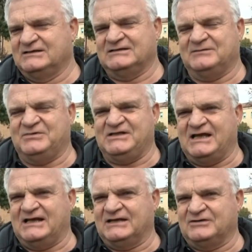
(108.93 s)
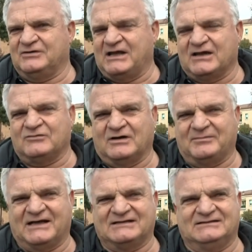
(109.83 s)
del PDL, credo che anche una
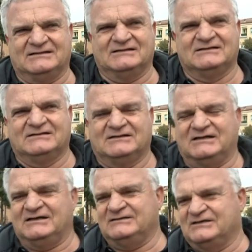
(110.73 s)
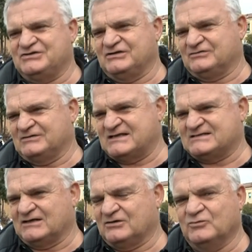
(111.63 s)
parte eh, del
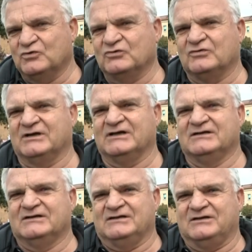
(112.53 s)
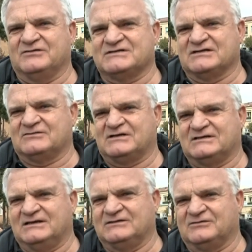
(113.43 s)
centrodestra comunque in questa
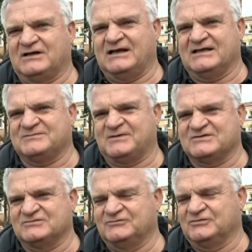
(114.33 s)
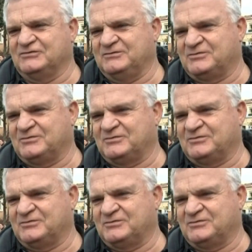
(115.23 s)
tornata elettorale ha espresso un voto di